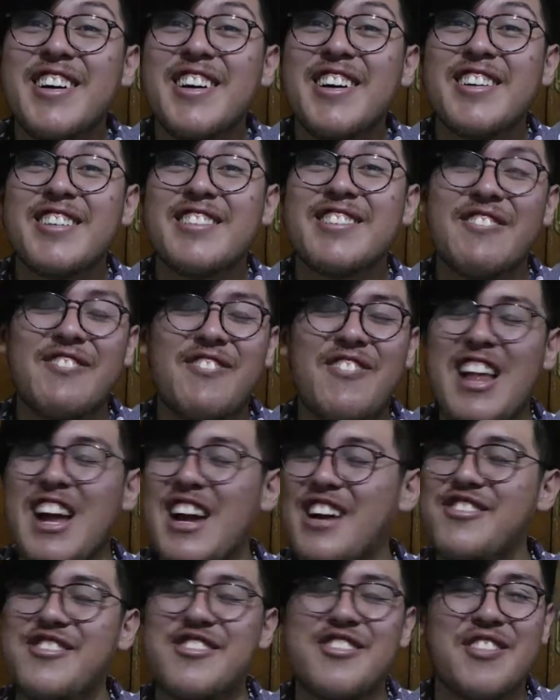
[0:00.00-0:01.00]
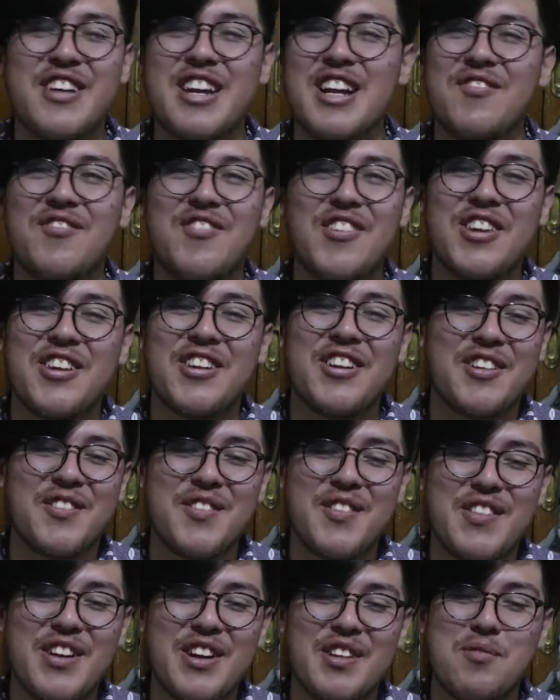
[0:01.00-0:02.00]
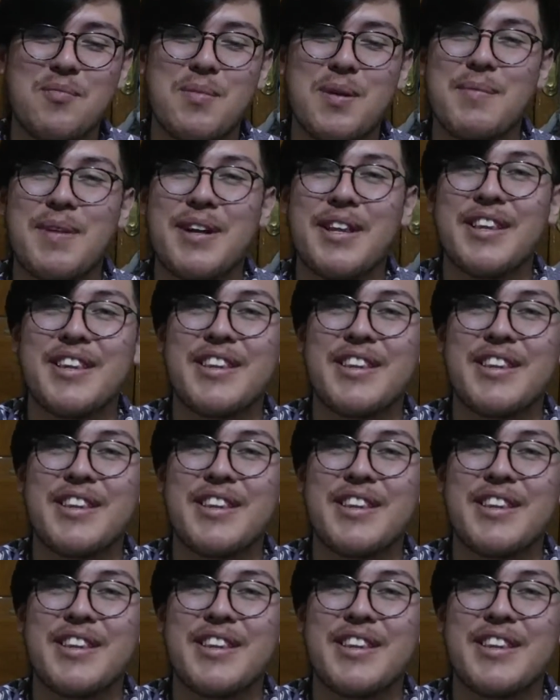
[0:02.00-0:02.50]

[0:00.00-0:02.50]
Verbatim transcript: Sin Flash no hubieran podido revivir a Superman.